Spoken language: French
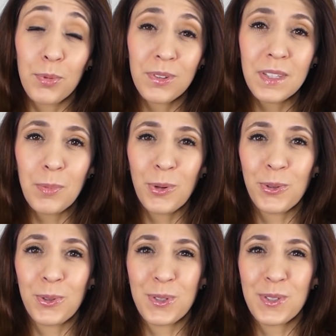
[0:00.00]
peu de
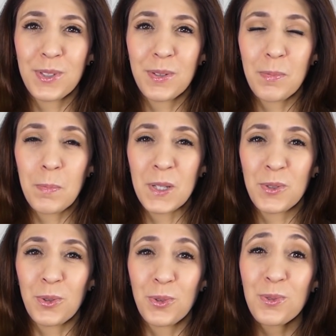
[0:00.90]
dépendance.
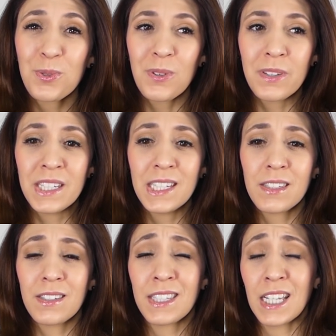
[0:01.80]
Parce que qu'on se le
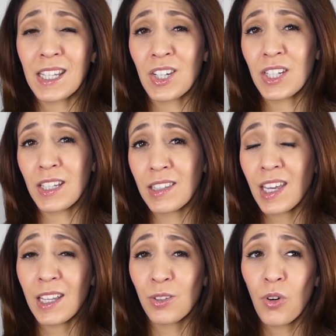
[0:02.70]
dise, s'attacher
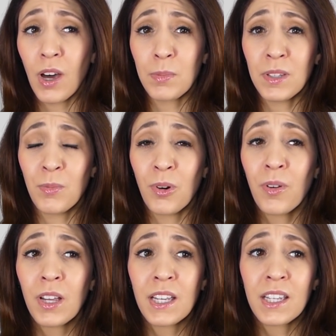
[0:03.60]
très trop
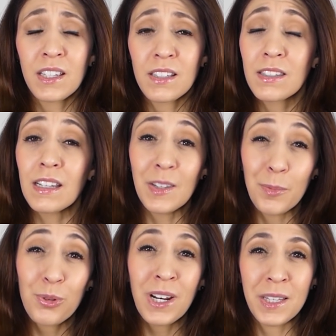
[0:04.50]
rapidement, c'est le
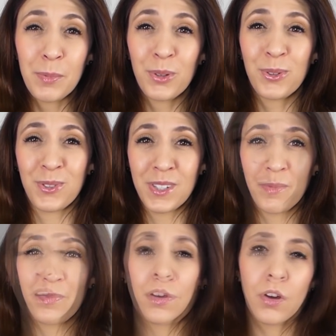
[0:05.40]
début de la dépendance.
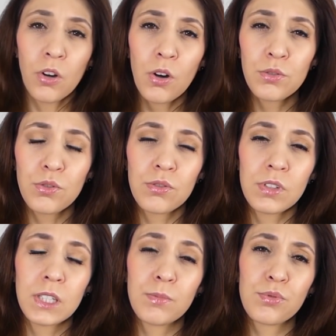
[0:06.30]
Encore autre
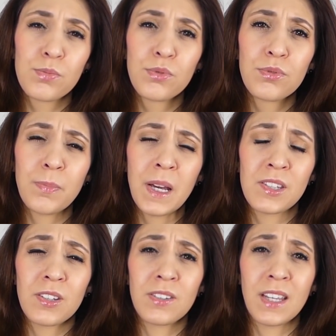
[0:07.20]
chose qui pousse beaucoup de
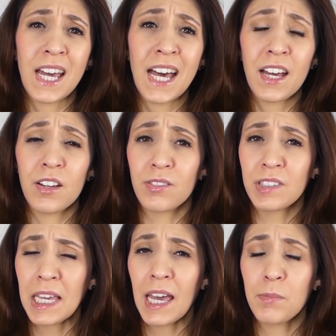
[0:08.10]
personnes à
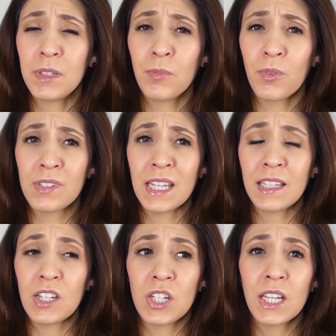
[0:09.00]
très rapidement
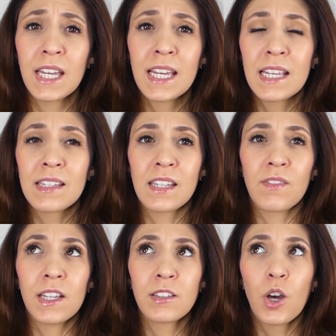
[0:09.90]
s'attacher, ça
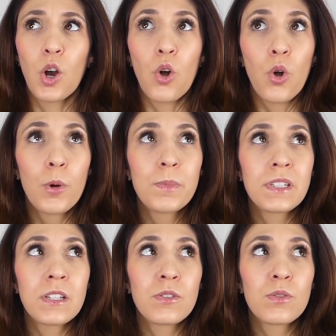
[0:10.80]
va être
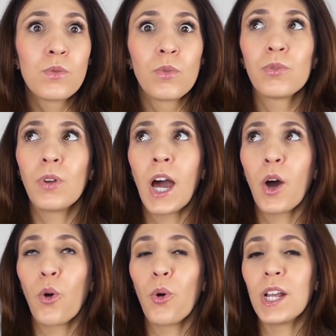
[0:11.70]
l'obsession de la
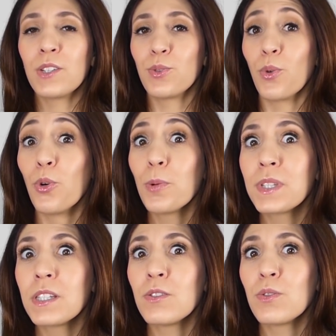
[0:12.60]
relation,
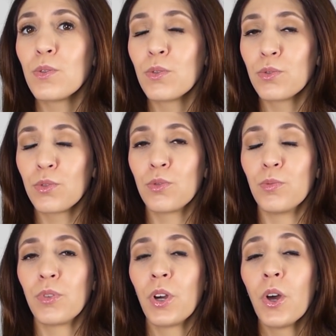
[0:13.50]
l'obsession du
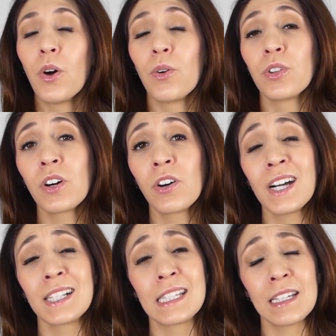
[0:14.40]
couple. On a
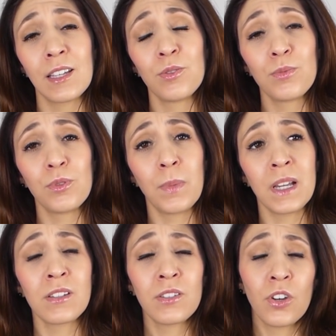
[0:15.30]
encore un certain nombre de
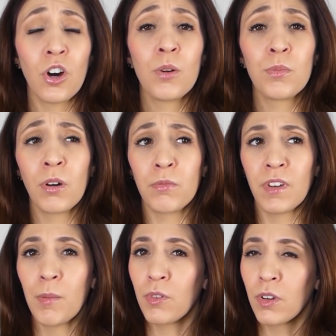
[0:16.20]
personnes, hommes comme
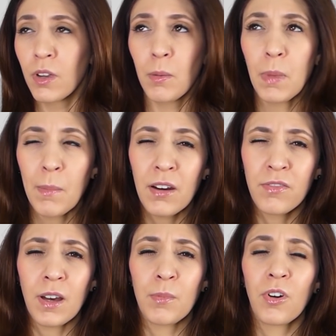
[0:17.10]
femmes, pas mal
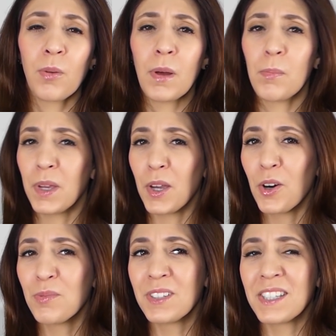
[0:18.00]
femmes quand même, mais
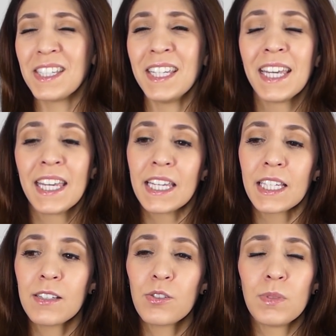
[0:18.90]
hommes aussi,
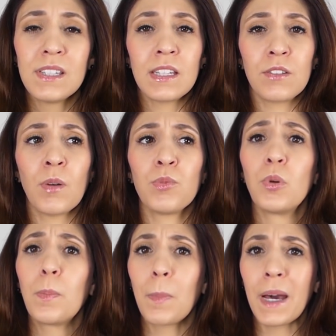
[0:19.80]
qui subissent cette forme
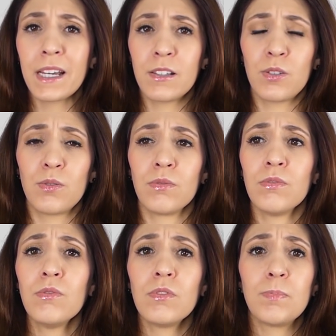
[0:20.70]
de
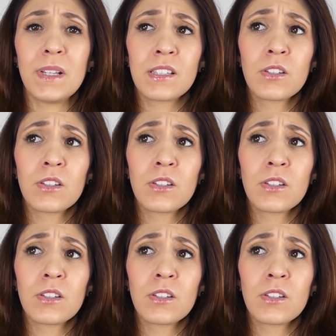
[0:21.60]
pression parce